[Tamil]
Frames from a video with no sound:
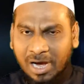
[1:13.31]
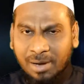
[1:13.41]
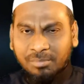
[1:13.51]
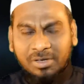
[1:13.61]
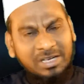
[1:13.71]

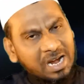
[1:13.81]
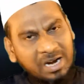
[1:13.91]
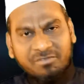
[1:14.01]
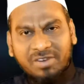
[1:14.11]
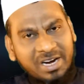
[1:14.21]
ஆம்
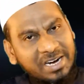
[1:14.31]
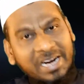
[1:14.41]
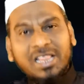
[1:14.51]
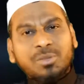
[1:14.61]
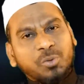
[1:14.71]
நான் அவ்வாறு
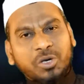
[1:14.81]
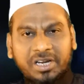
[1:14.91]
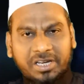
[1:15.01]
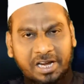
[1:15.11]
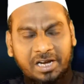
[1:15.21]
கடந்து
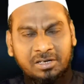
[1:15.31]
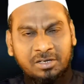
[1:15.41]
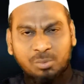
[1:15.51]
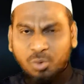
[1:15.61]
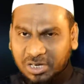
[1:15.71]
போயிருக்கிறேன்
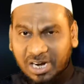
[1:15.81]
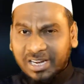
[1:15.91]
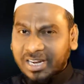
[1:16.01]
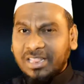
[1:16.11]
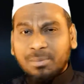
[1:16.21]

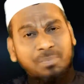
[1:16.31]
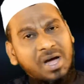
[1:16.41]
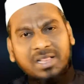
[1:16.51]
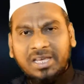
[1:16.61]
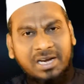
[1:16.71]
முட்கள் நிறைந்த
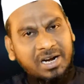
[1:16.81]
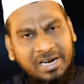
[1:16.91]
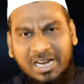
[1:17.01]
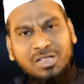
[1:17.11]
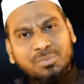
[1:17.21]
பாதையை
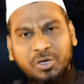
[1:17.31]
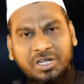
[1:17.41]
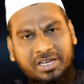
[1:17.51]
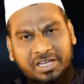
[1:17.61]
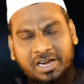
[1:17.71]
நான் கடந்து
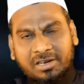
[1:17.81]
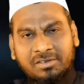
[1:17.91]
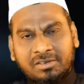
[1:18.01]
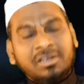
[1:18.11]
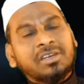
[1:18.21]
போயிருக்கிறேன்
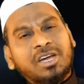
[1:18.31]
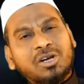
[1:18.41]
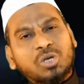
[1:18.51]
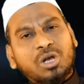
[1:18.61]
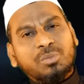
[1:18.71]

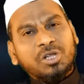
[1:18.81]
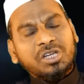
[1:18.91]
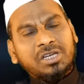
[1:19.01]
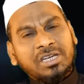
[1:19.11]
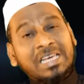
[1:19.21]
என்று சொன்ன
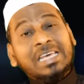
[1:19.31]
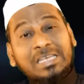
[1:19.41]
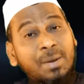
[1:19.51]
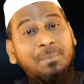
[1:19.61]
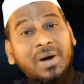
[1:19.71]
பொழுது
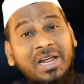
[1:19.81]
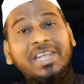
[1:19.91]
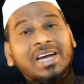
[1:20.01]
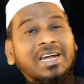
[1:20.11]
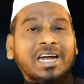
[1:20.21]
எப்படி
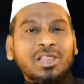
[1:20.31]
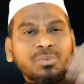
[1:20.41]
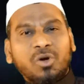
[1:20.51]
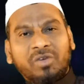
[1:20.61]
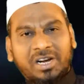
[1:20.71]
நீங்கள்
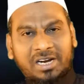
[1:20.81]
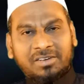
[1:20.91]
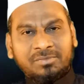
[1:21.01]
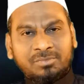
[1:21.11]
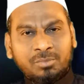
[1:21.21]
கடந்து போவீர்கள்
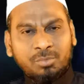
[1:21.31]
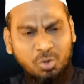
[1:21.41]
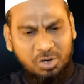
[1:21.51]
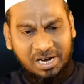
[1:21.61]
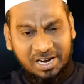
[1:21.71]

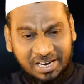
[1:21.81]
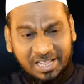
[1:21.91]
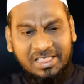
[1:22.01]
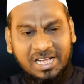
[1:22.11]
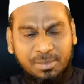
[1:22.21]
முட்கள்
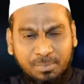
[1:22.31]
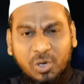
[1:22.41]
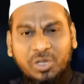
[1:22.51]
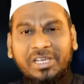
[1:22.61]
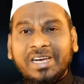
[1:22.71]
நிறைந்த அந்த
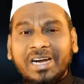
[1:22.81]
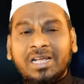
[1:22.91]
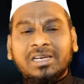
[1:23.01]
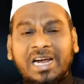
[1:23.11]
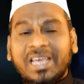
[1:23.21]
பகுதியை
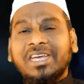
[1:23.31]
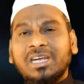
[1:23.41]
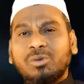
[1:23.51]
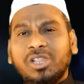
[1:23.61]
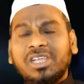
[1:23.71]
கட
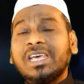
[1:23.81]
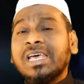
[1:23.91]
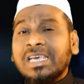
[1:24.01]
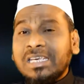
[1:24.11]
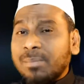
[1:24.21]
கடக்கின்ற பொழுது
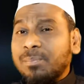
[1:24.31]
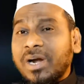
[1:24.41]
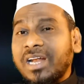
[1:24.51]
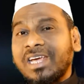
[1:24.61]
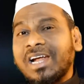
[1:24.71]

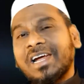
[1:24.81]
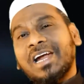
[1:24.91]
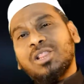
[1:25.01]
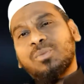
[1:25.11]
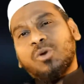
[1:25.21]
எப்படி நீங்கள்
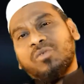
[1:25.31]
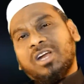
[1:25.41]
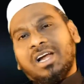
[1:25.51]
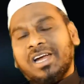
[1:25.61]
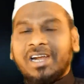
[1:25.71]
கடந்து
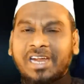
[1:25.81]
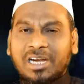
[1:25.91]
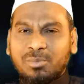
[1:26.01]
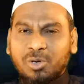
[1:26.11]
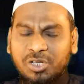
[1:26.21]
போவீர்கள் என்று
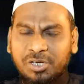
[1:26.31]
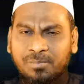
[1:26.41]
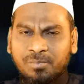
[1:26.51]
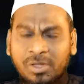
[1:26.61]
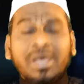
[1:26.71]
கேட்ட பொழுது
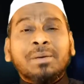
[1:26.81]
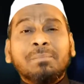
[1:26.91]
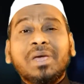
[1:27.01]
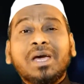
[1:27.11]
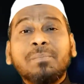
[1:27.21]

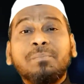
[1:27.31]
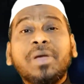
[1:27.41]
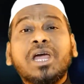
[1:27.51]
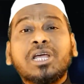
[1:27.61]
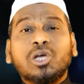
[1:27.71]
மிக
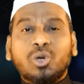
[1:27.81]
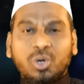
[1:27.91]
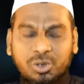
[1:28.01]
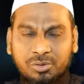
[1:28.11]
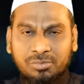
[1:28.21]

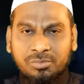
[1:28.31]
பேணுதலோடு